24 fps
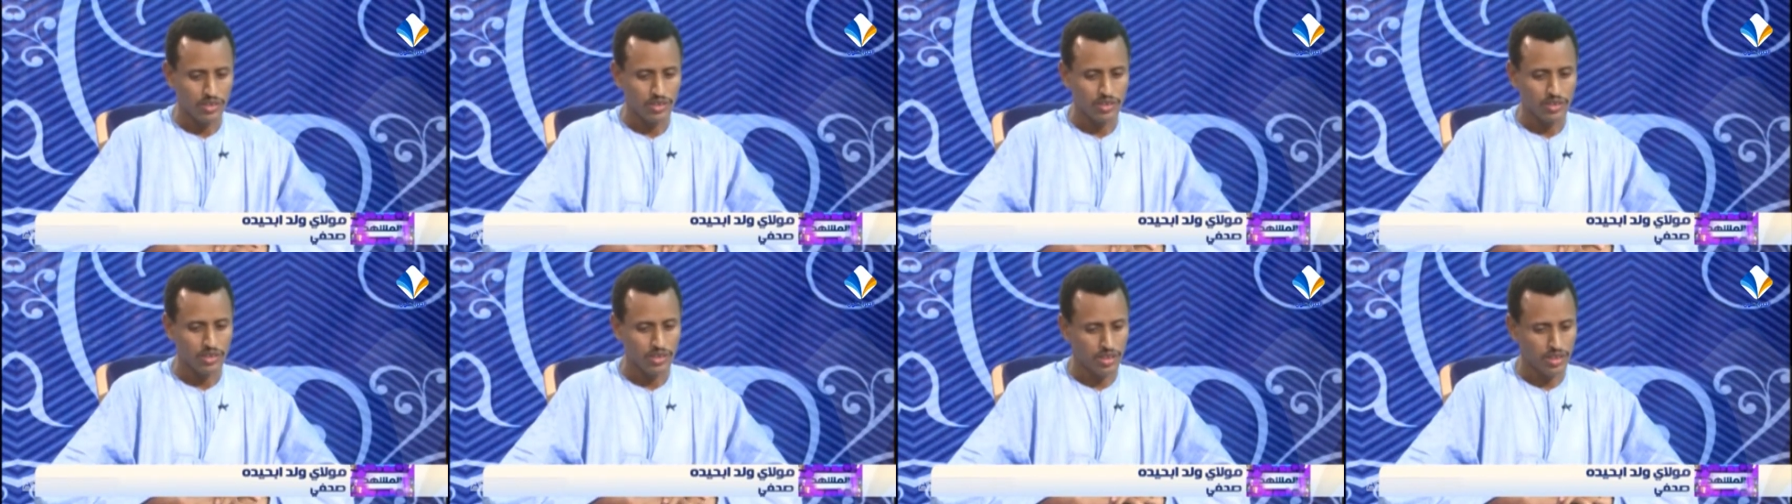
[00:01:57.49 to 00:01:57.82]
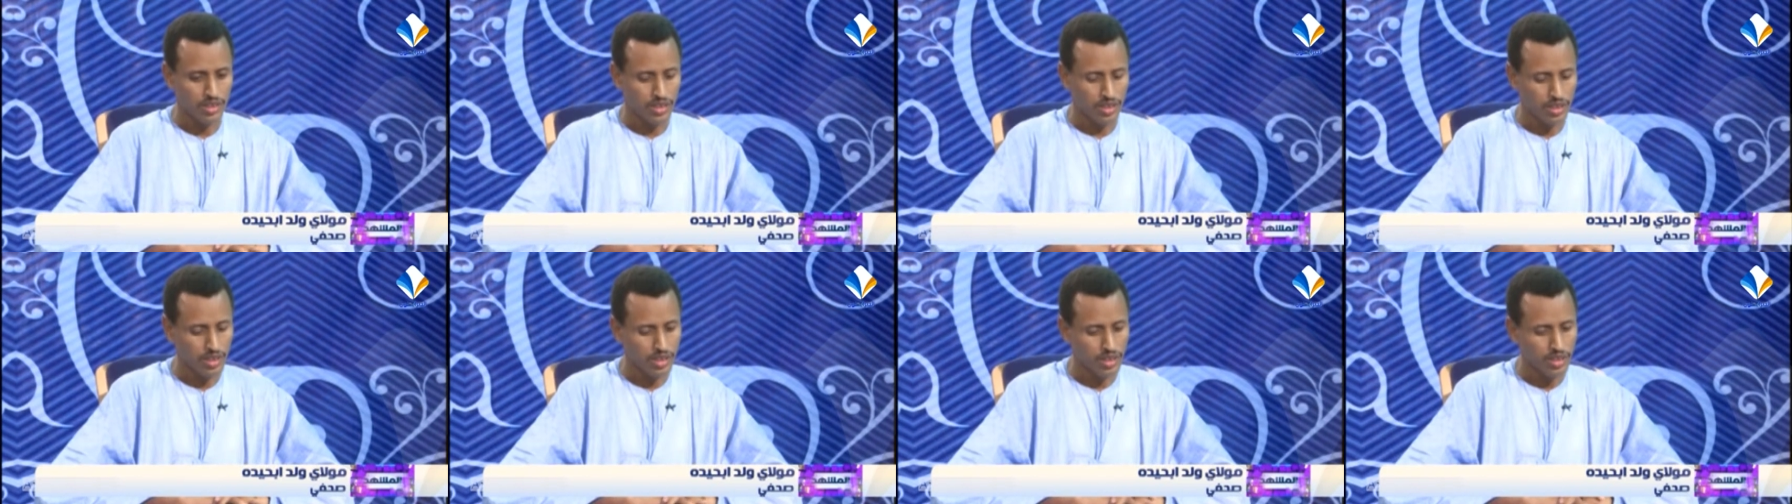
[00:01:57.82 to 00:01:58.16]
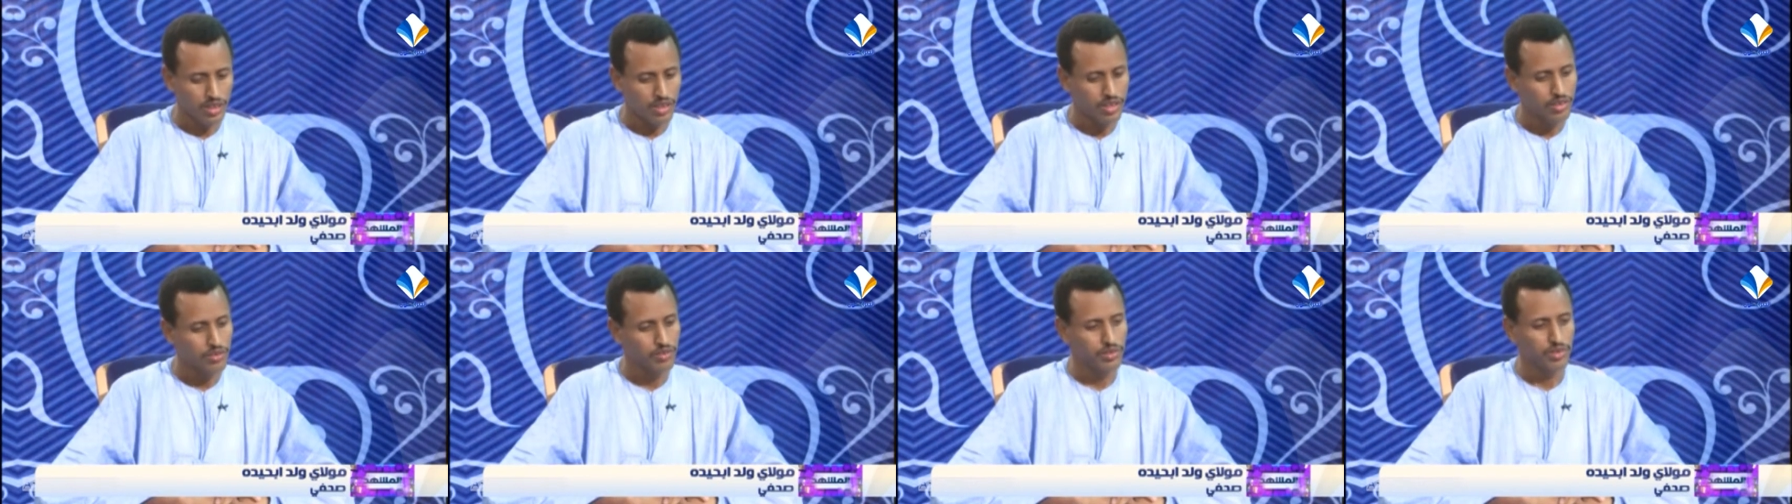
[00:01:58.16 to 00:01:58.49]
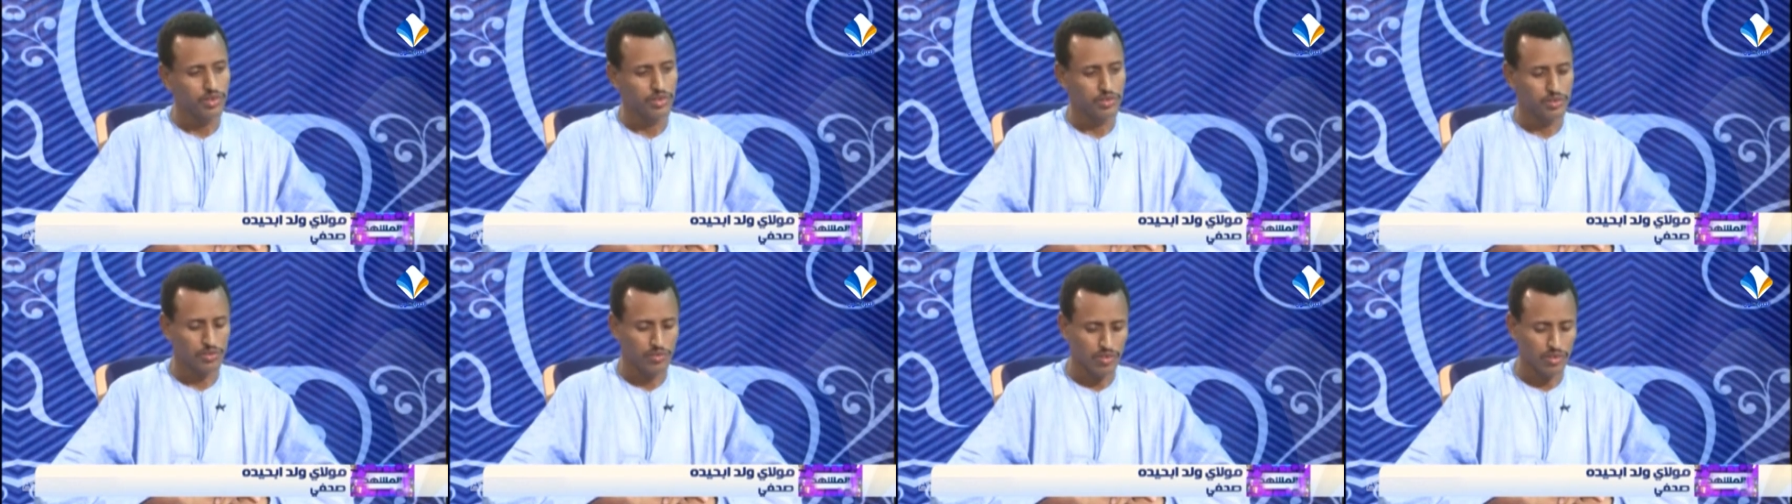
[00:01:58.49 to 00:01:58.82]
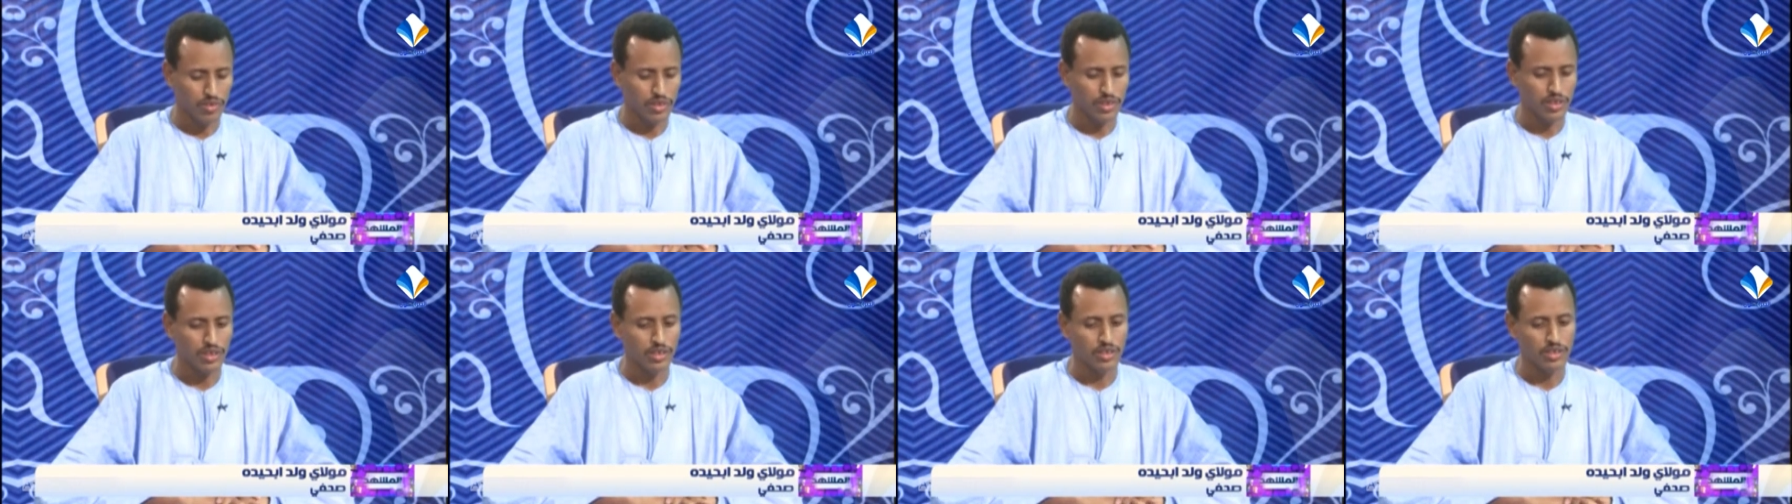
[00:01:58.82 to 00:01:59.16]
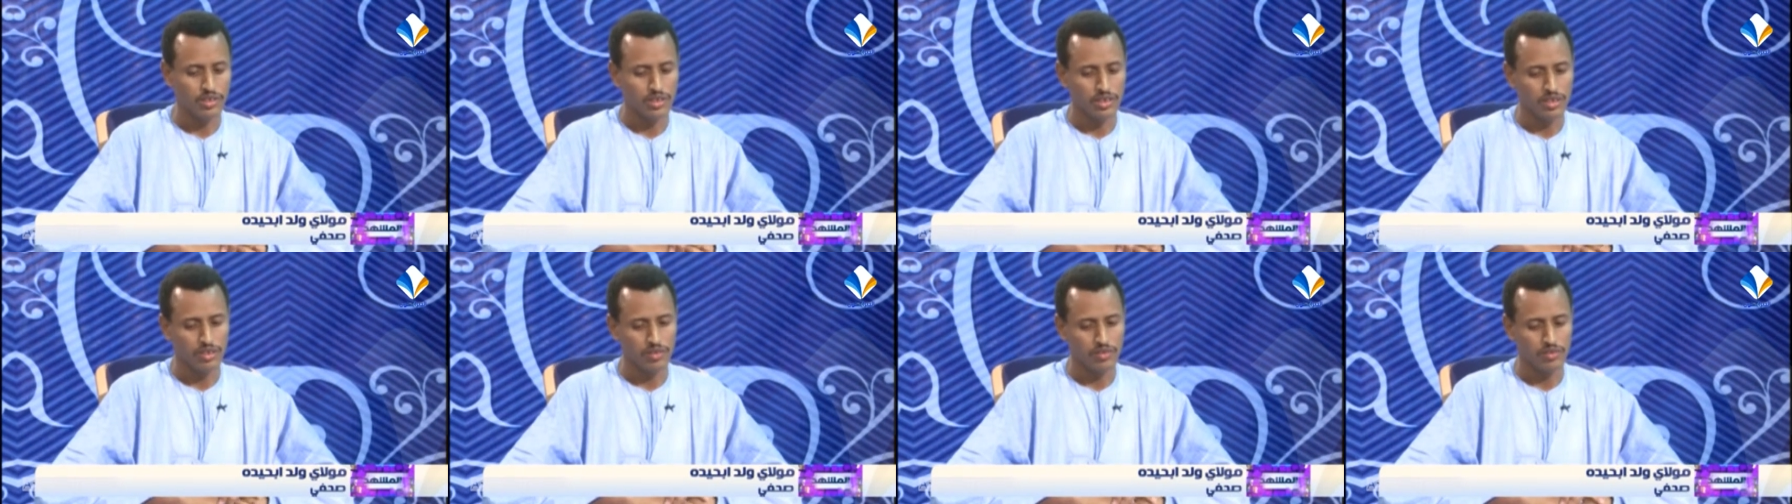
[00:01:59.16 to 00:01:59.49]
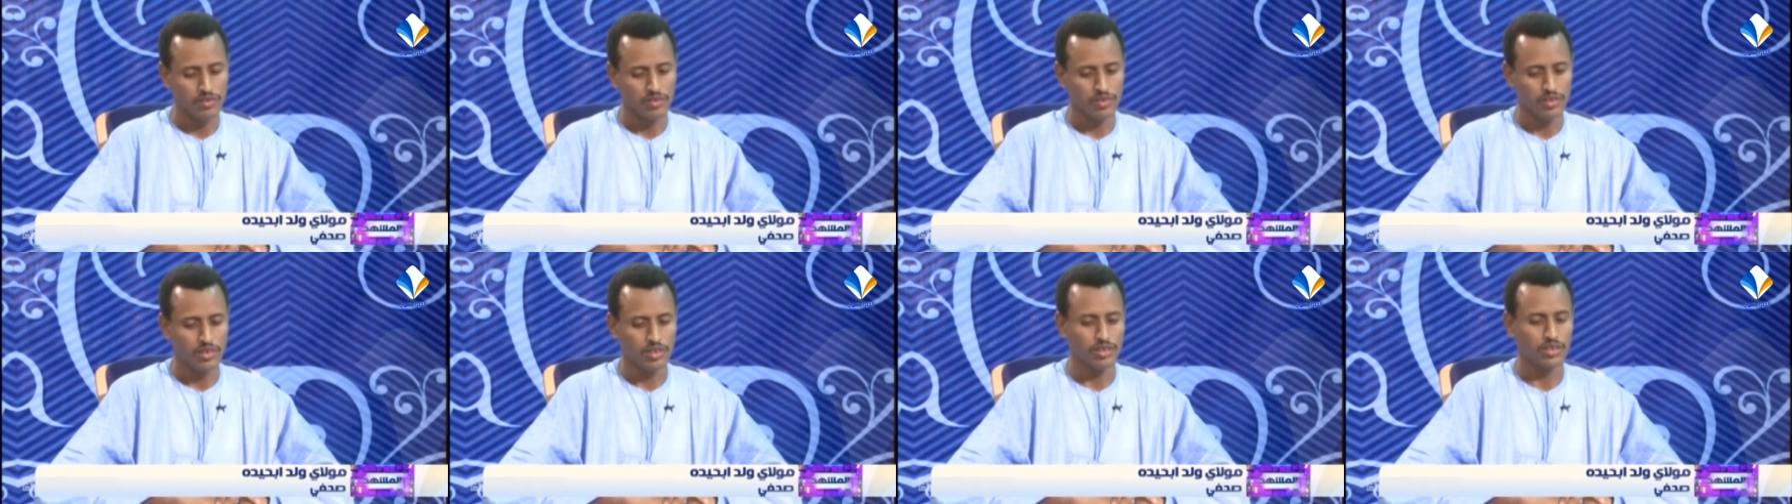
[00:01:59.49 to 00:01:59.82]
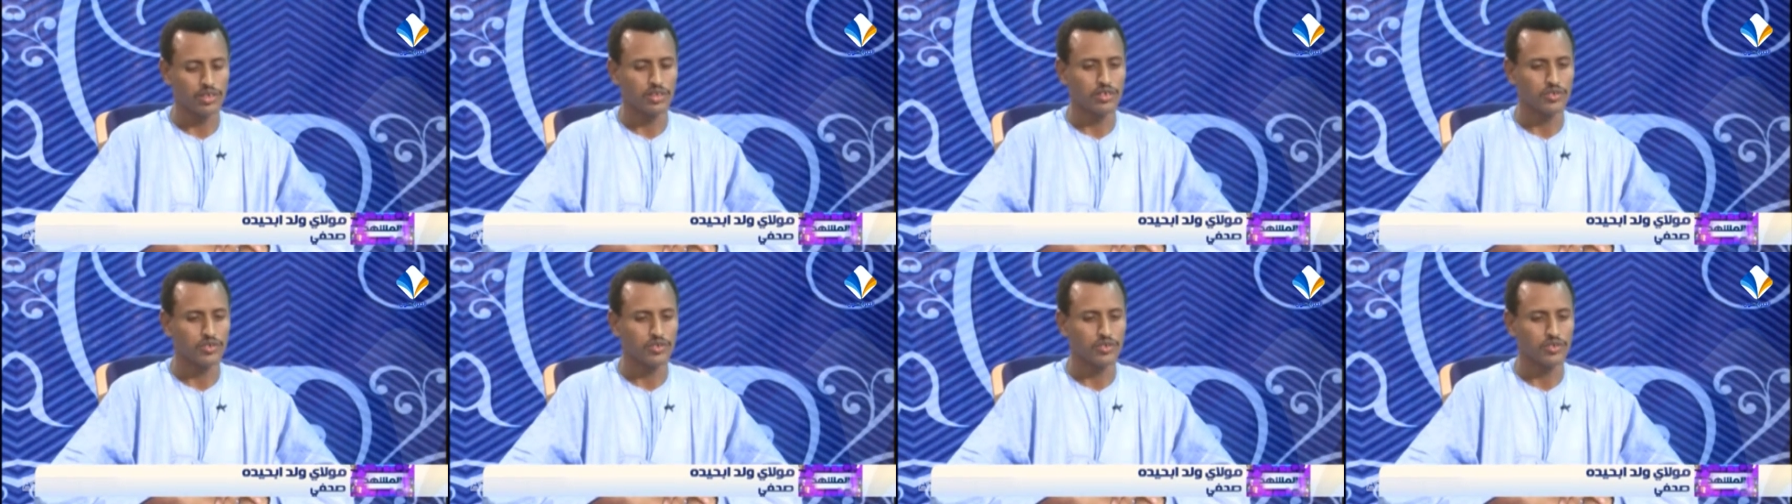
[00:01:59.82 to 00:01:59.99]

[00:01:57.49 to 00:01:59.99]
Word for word: السانحة وأشكرك أيضا آه،